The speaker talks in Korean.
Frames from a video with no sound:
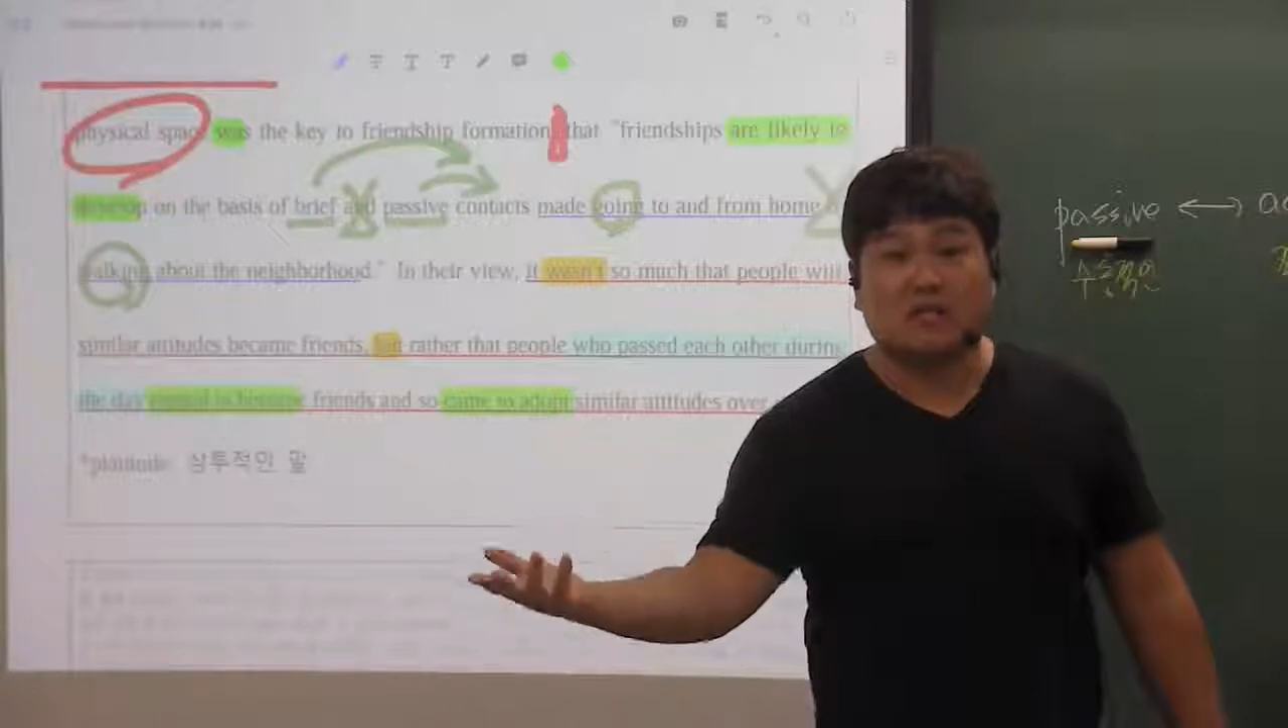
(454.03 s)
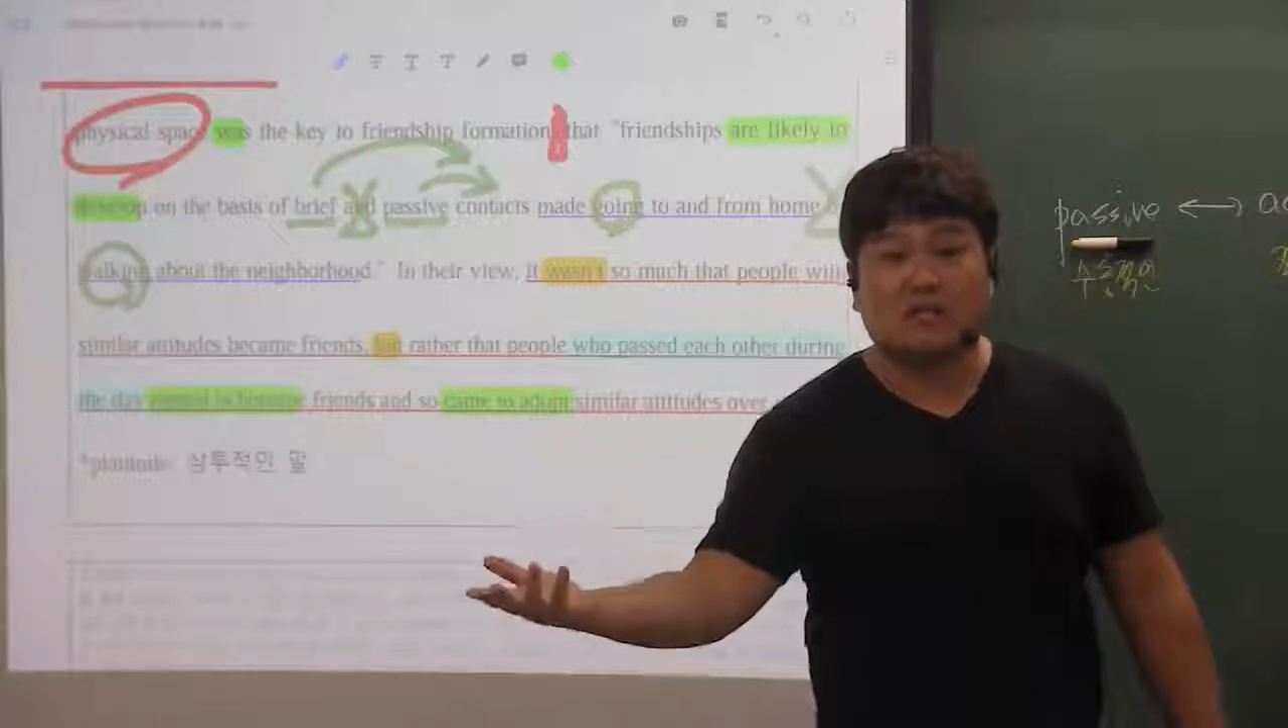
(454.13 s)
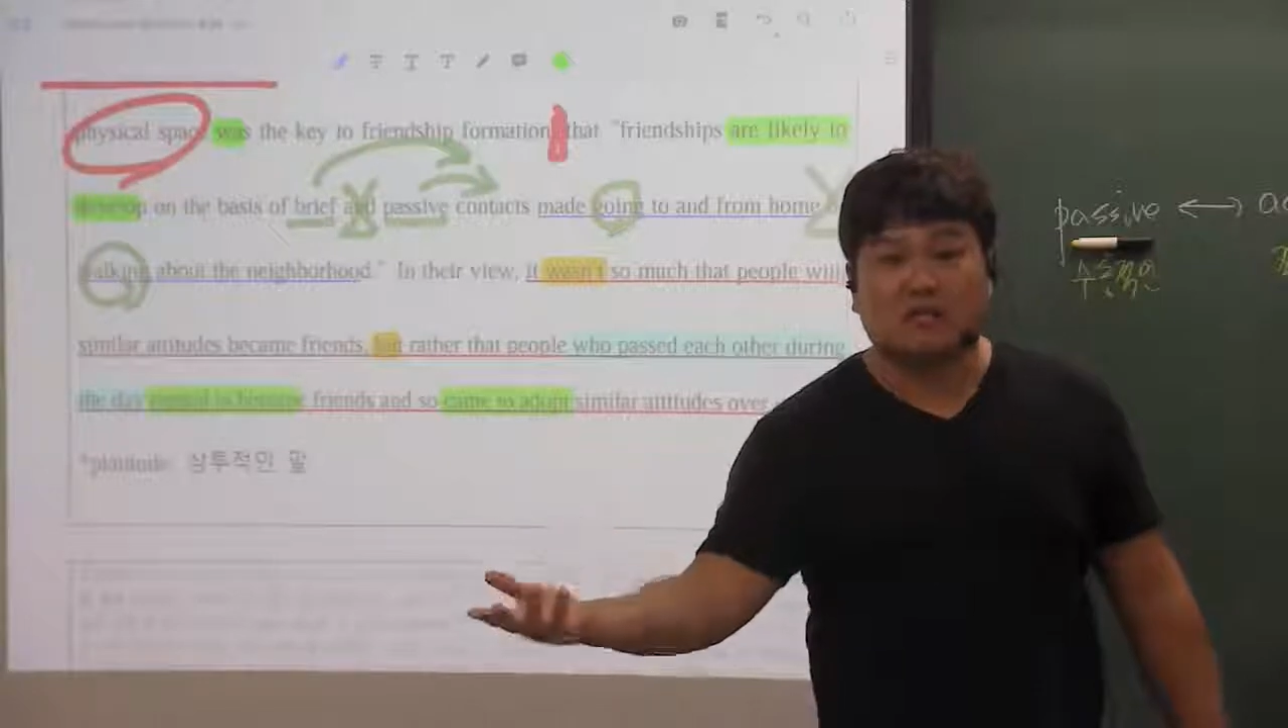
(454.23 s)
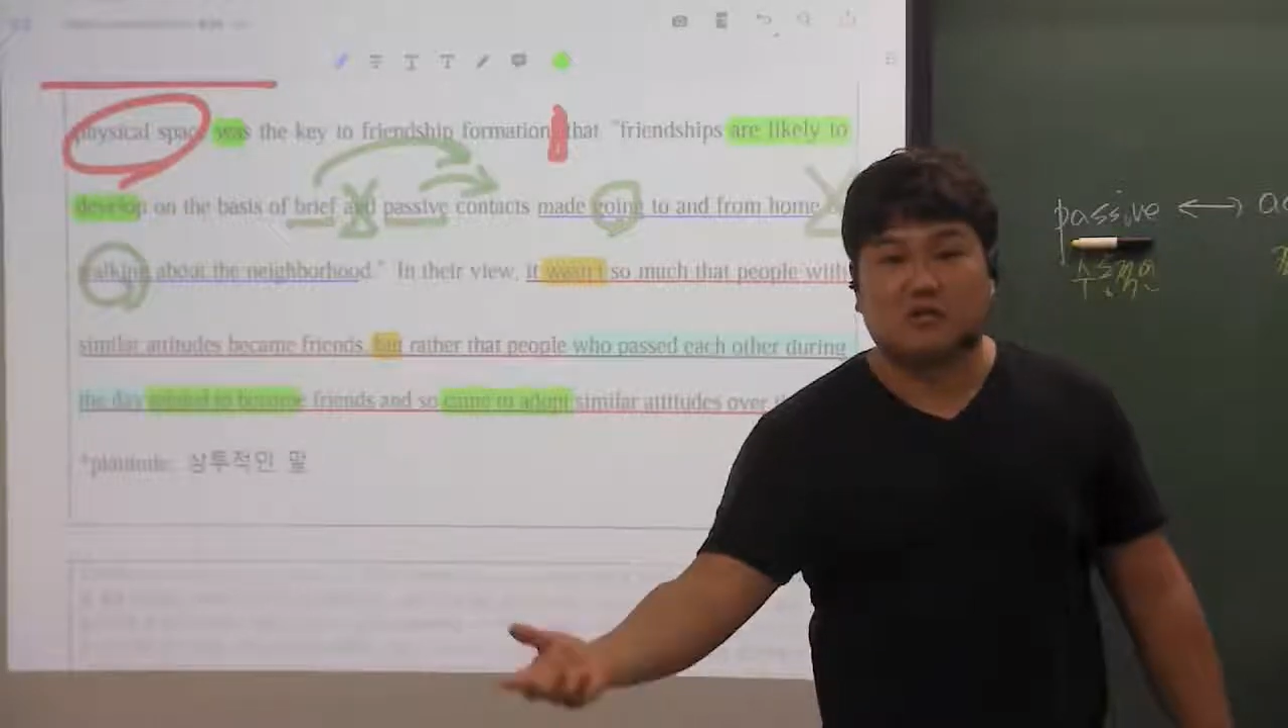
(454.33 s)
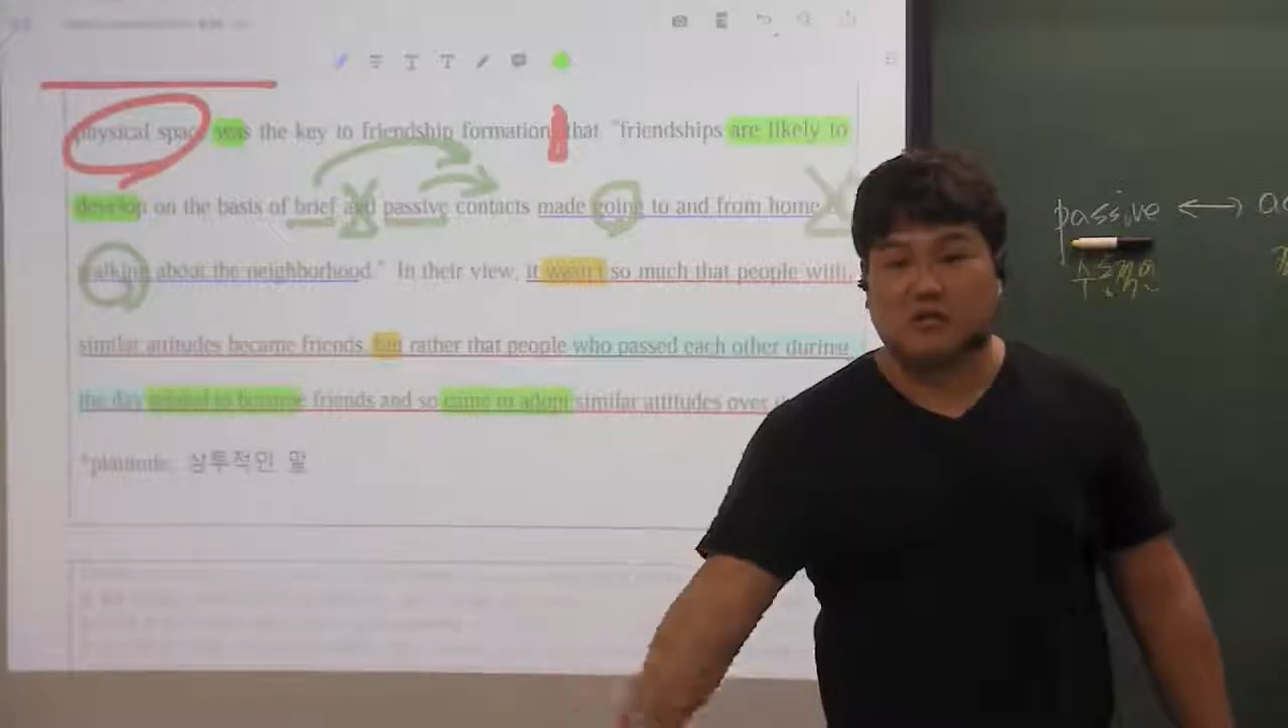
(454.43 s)

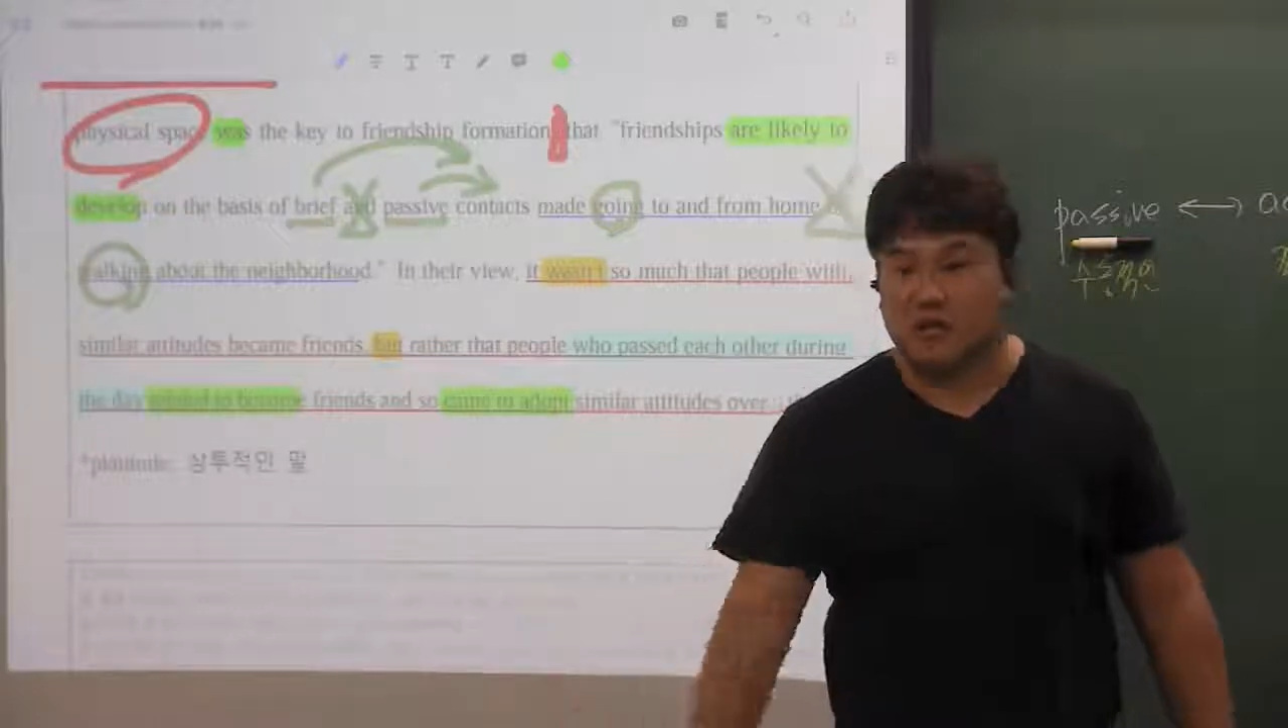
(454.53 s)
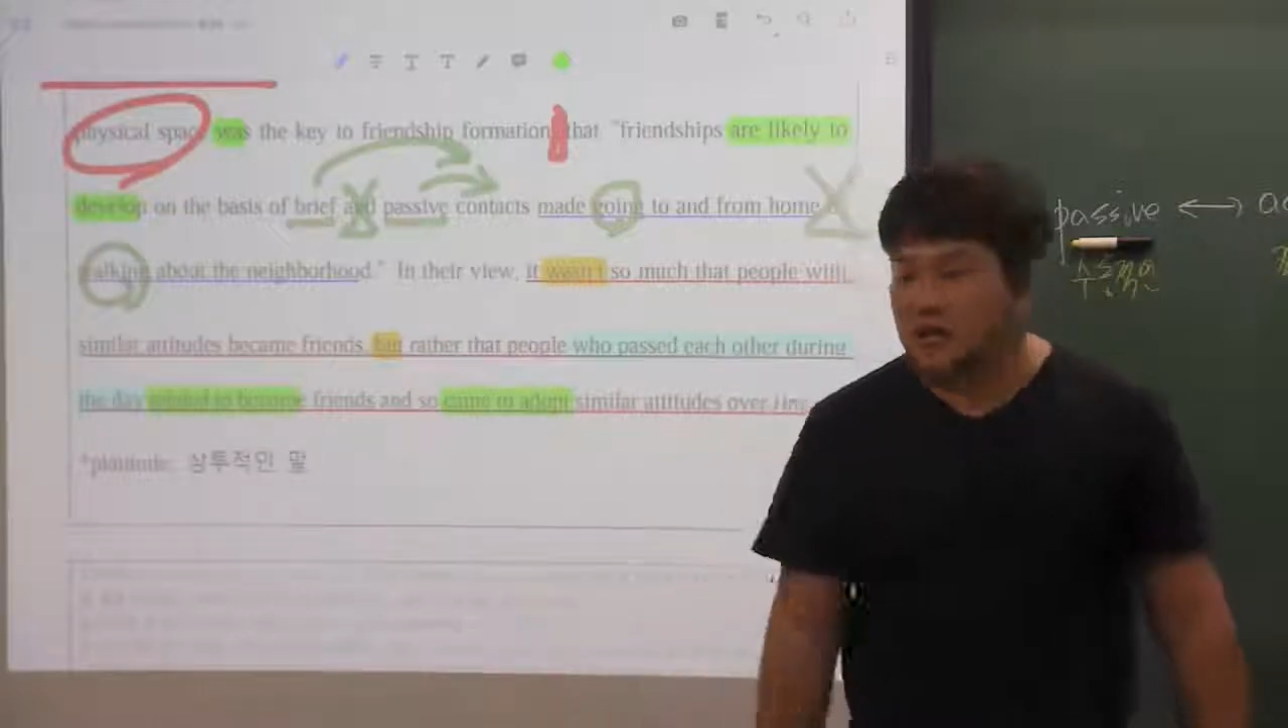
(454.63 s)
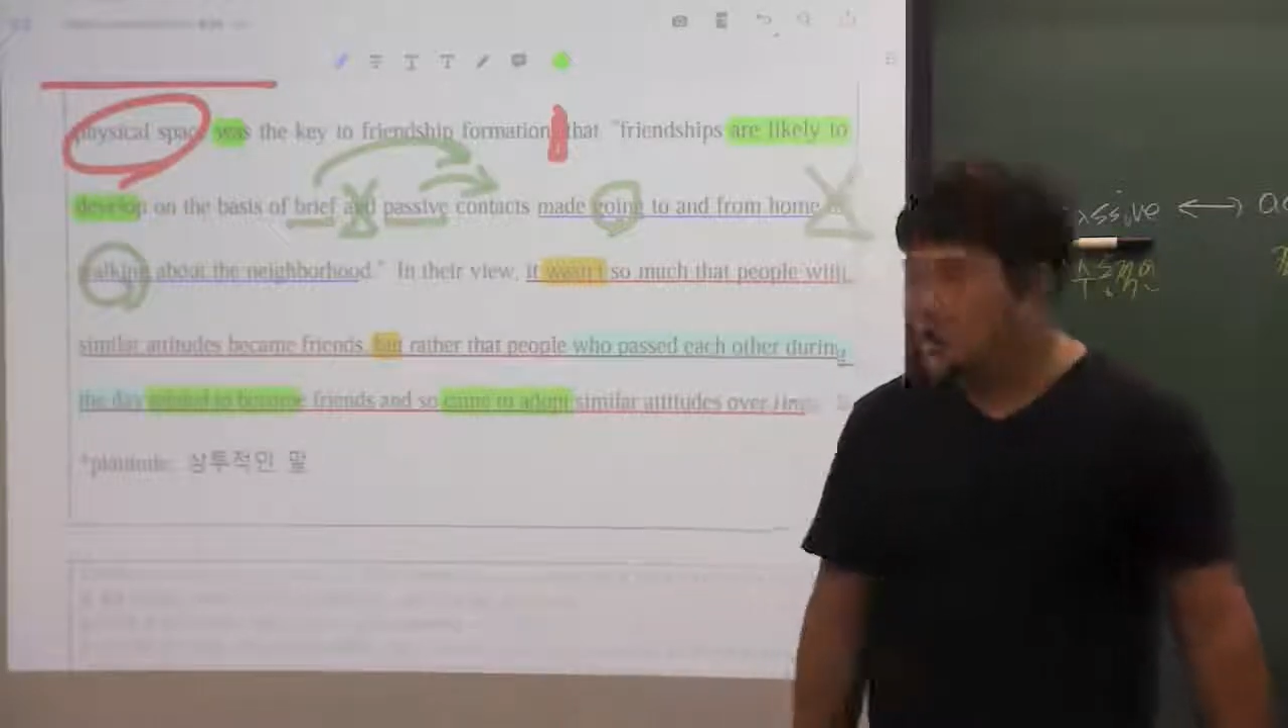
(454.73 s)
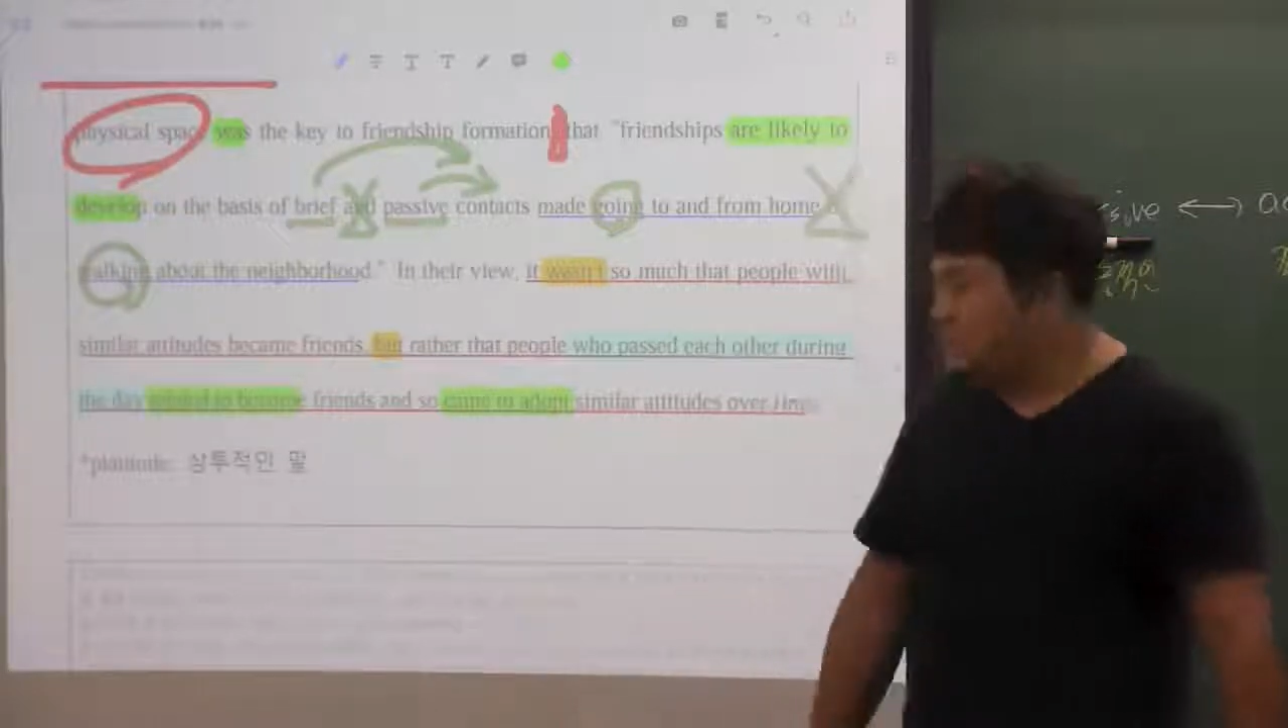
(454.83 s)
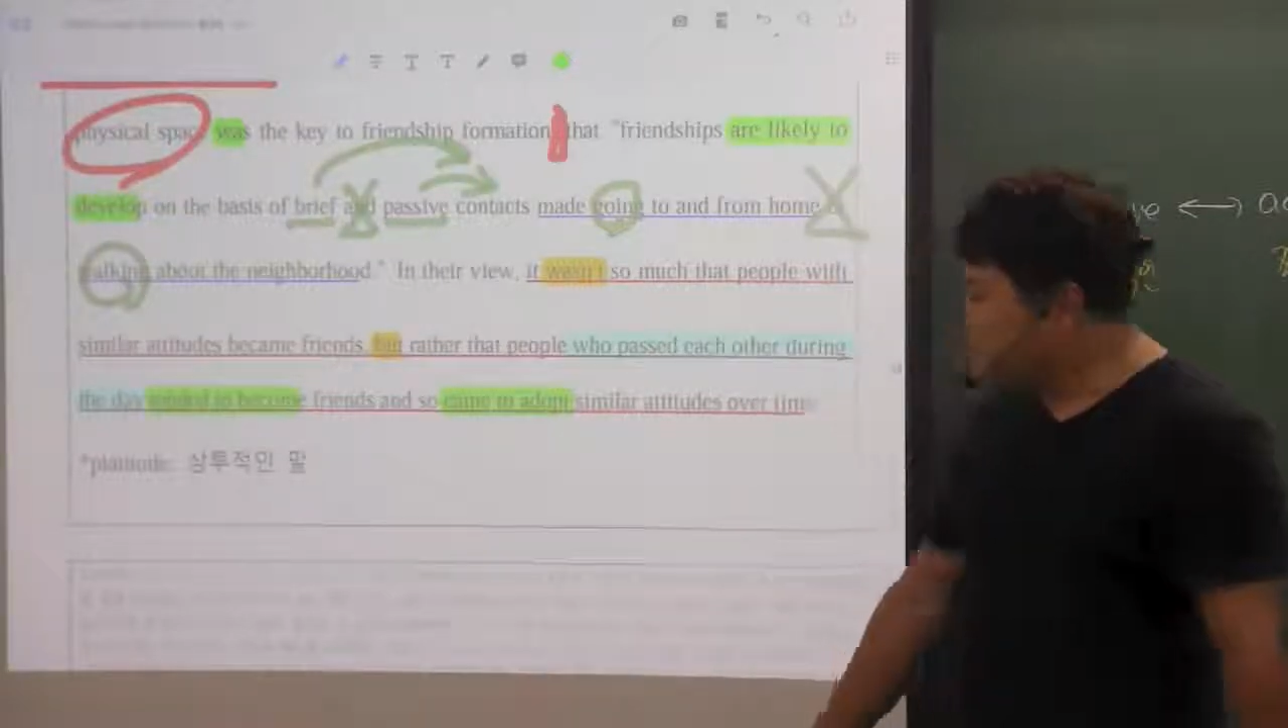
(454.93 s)
그런 거니까